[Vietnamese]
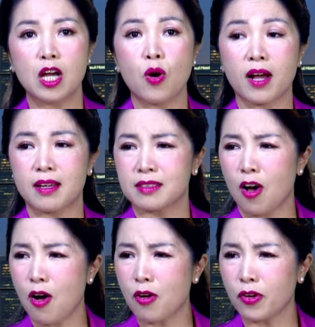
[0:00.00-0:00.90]
hoặc là
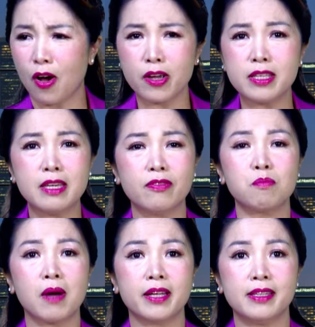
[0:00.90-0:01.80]
còn nói gì về
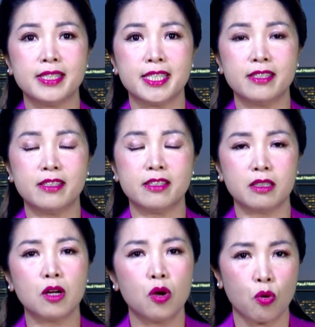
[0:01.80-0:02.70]
ông Biden chi nữa.